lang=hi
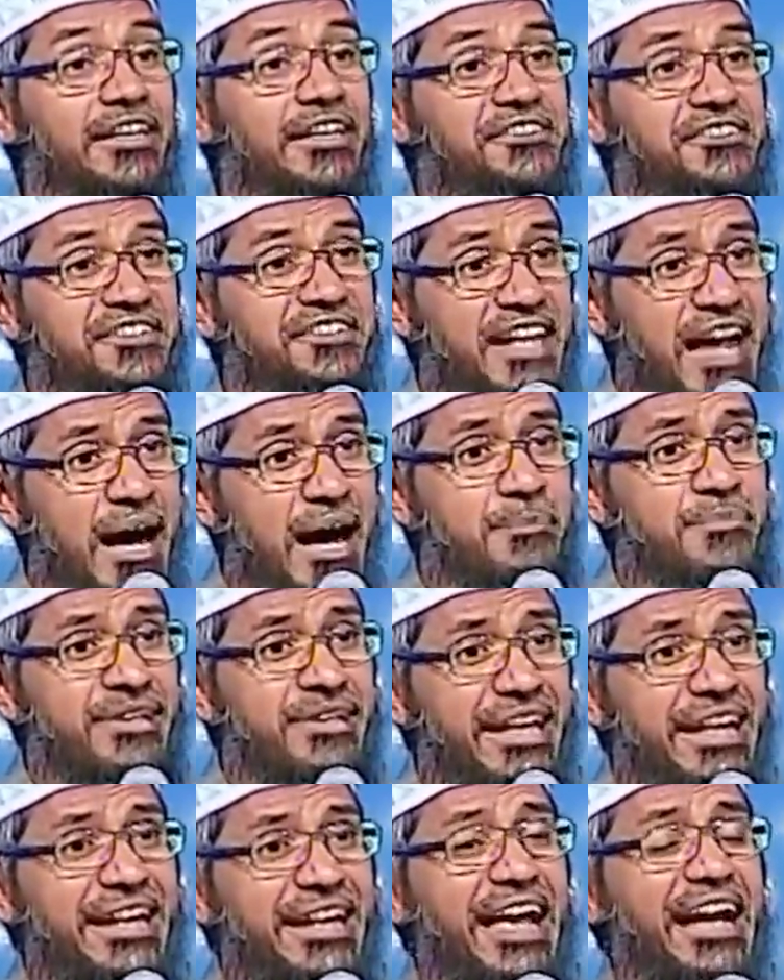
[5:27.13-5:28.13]

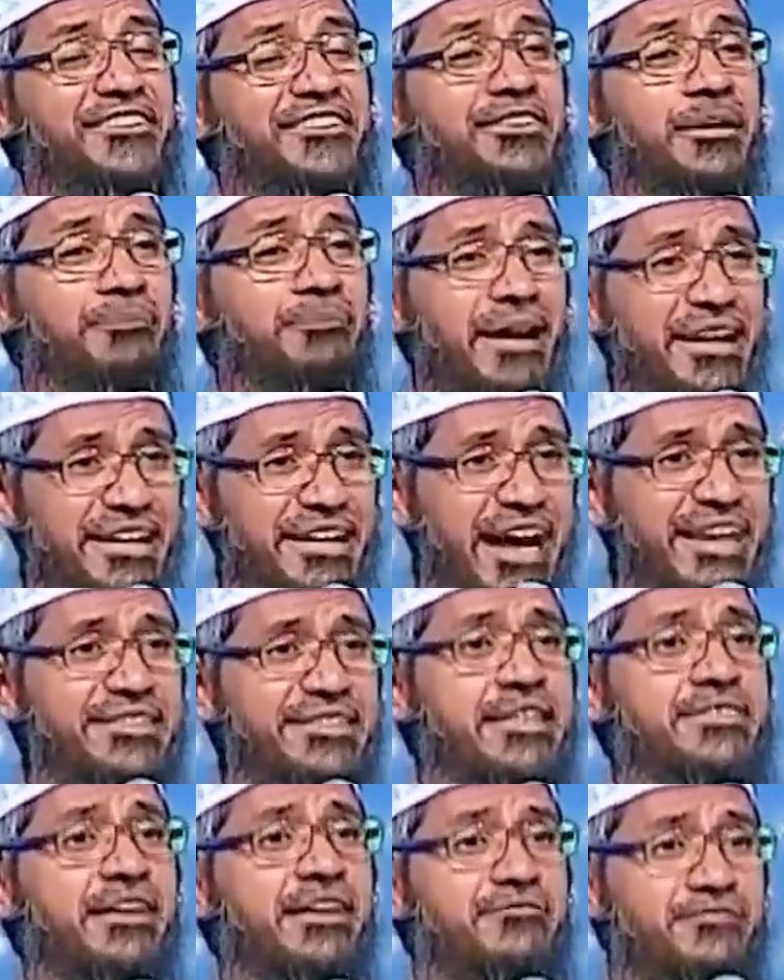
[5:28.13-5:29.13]
इस्लाम के लिए एक्सेप्ट करना
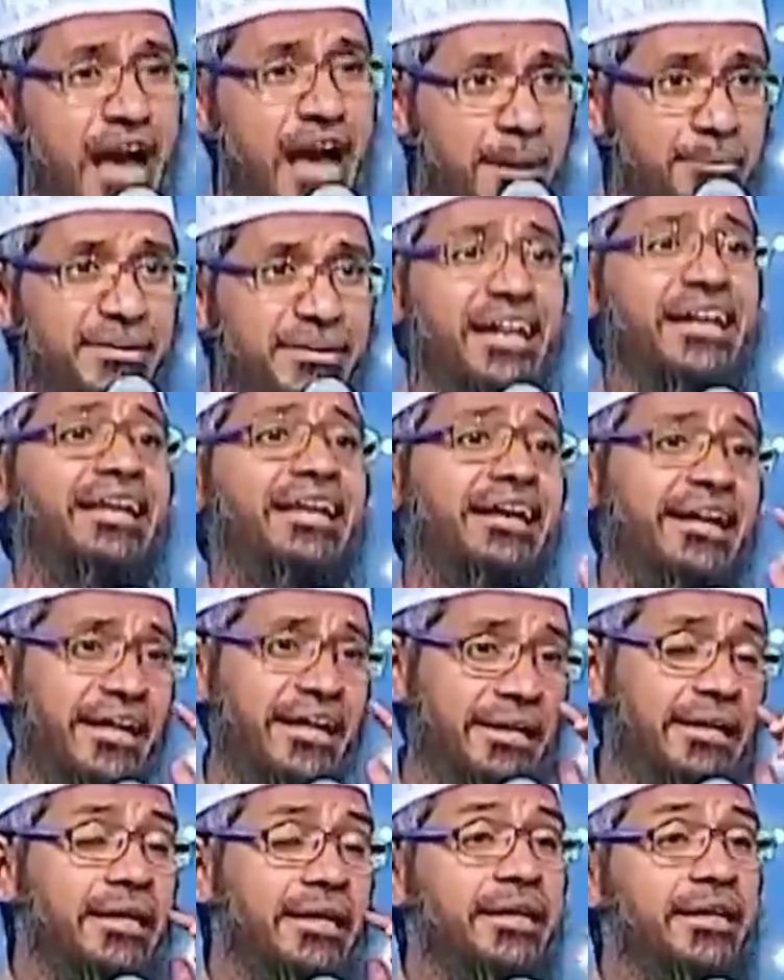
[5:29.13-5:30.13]
चाहिए सिर्फ नाम के लिए
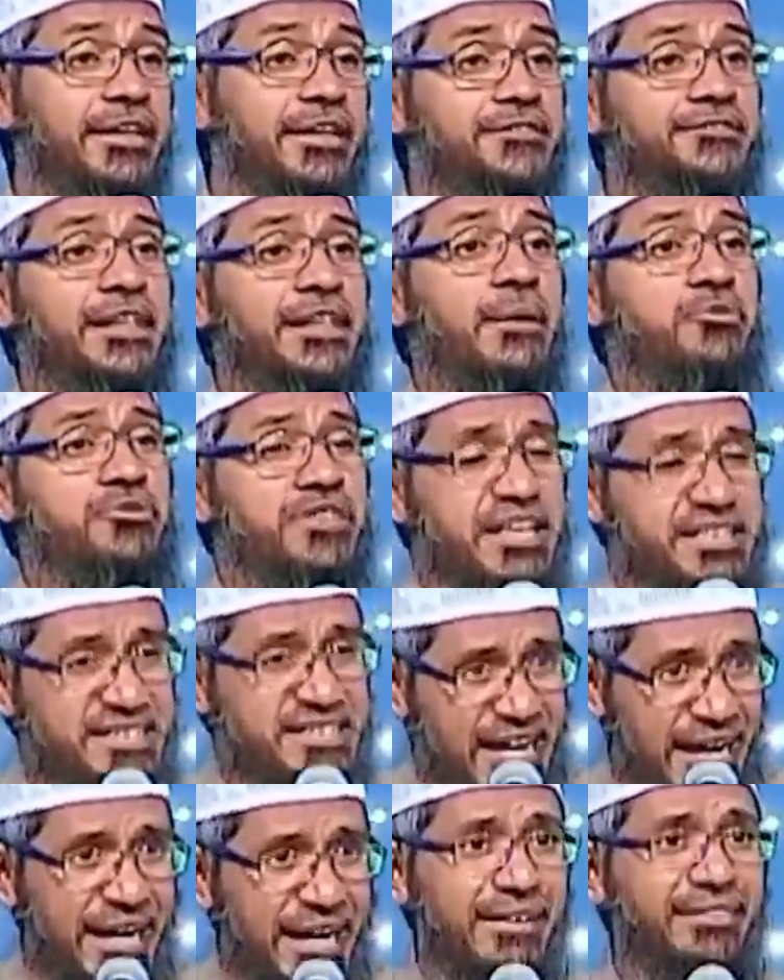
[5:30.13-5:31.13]
नहीं इस्लाम उसे
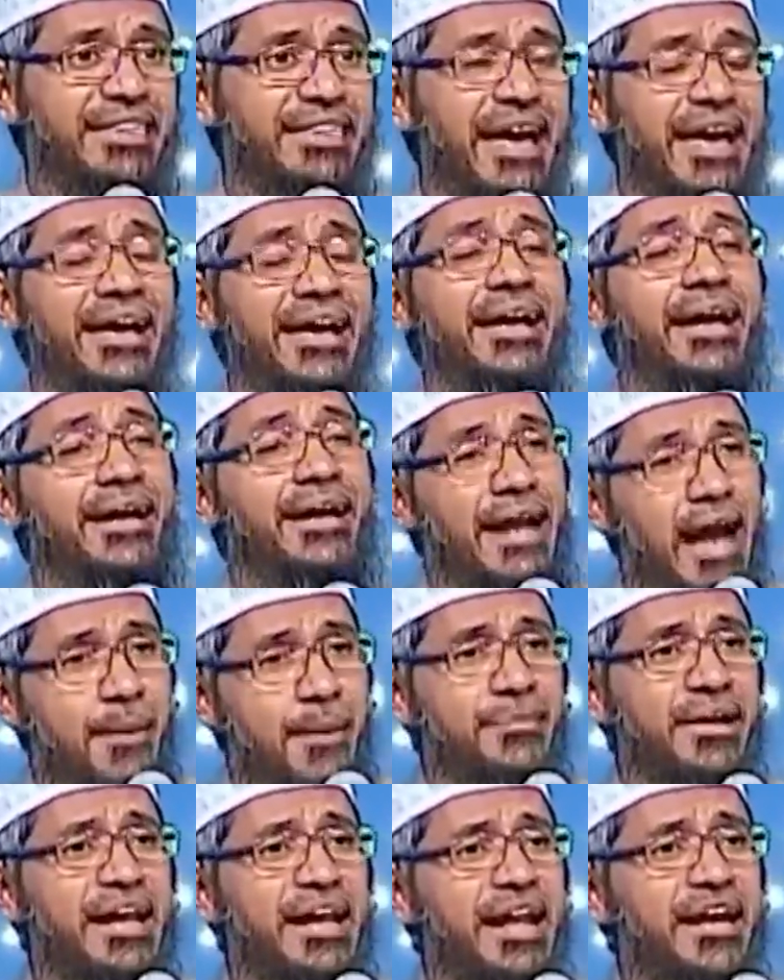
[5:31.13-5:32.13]
अच्छा लगता है
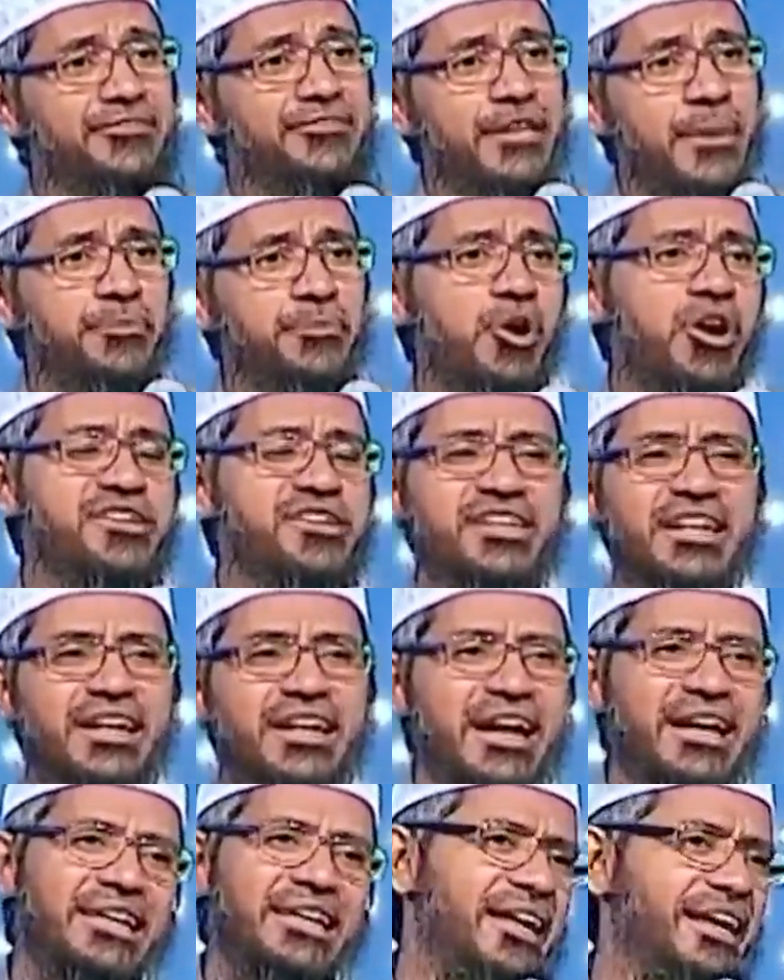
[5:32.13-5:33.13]
नाम के लिए एक्सेप्ट कर
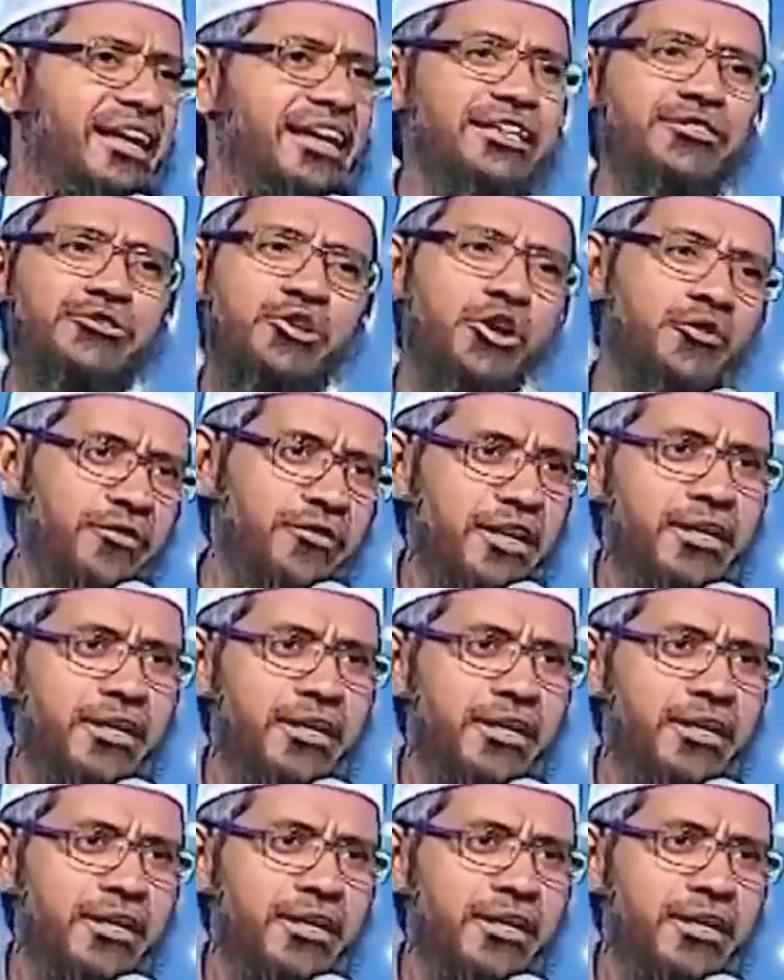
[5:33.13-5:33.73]
शिर करने लगी तो